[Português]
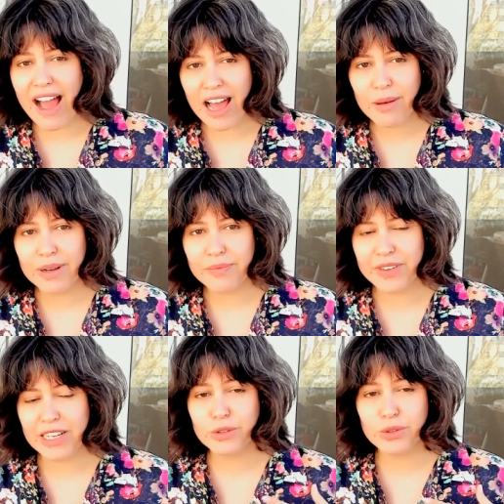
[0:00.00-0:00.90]
arma
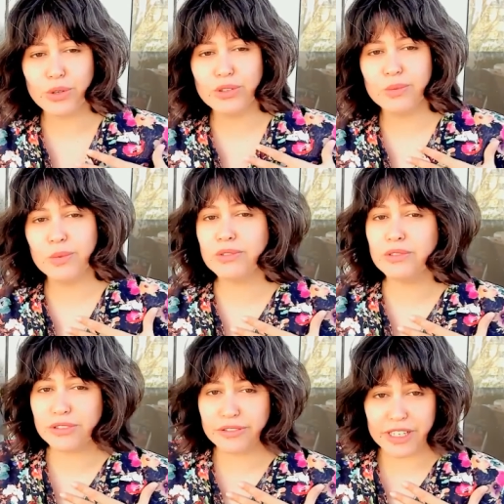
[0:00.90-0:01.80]
e todo
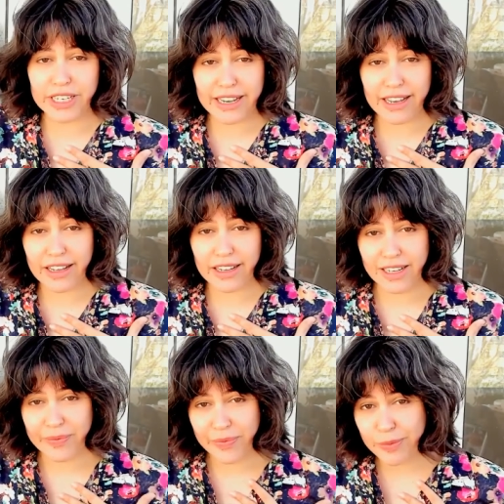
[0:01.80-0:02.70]
mundo fica
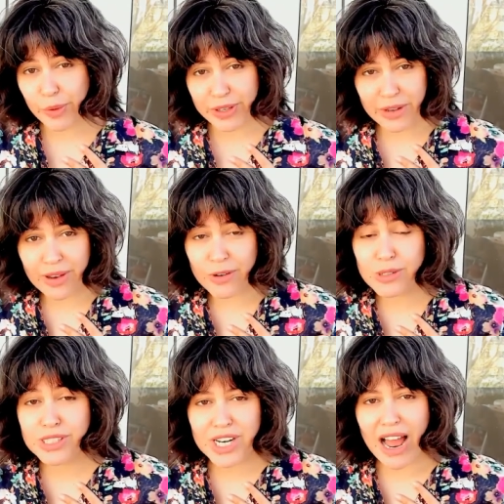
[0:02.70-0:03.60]
um pouquinho
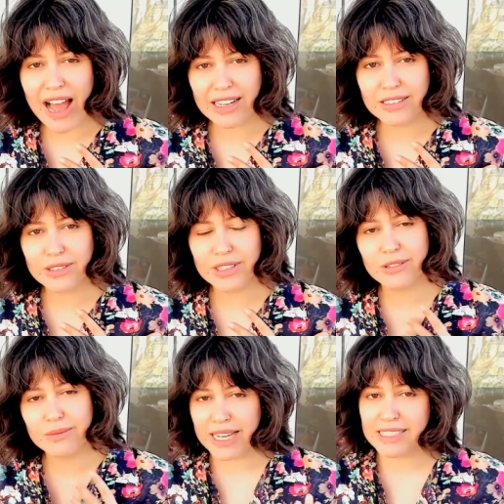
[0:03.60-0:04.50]
angustiado e
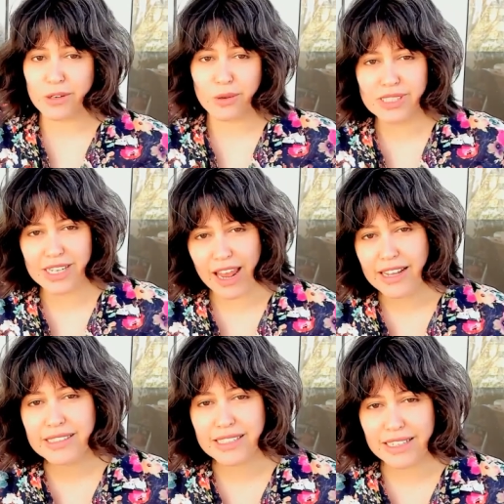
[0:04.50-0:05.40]
com mais
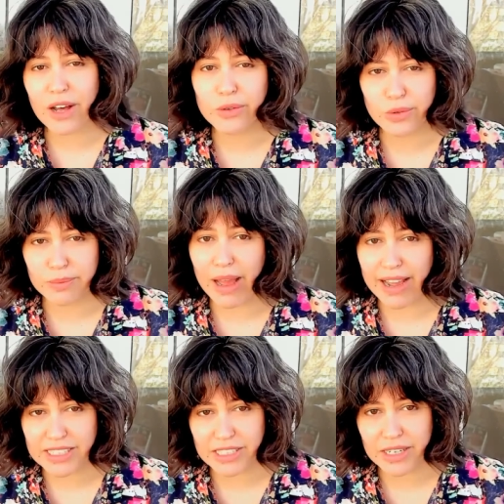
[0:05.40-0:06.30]
consciência da
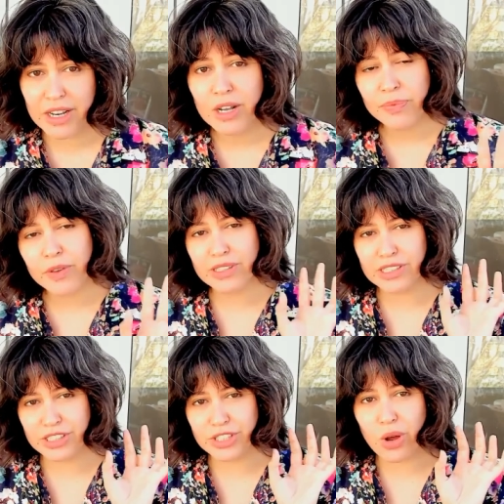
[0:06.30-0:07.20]
autoimagem quando
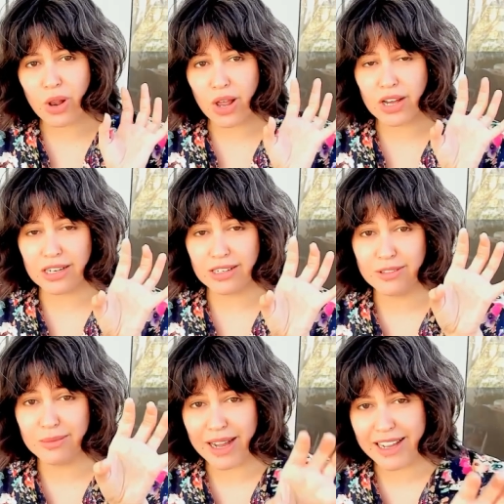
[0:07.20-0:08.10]
a gente coloca
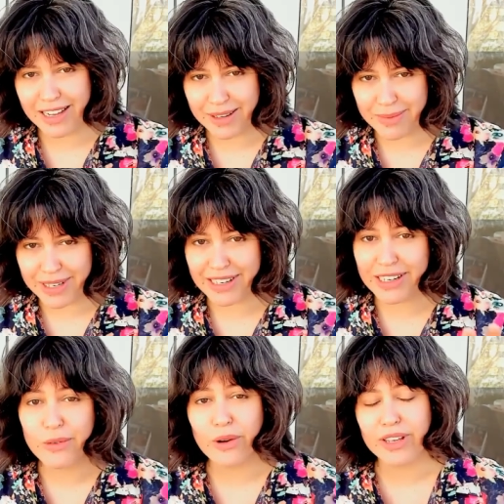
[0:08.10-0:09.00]
uma câmera
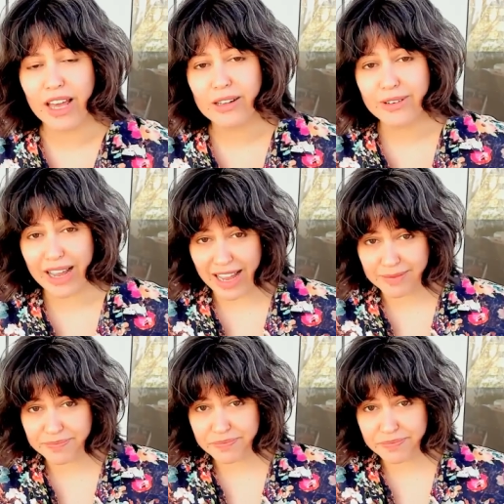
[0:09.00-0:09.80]
em qualquer lugar.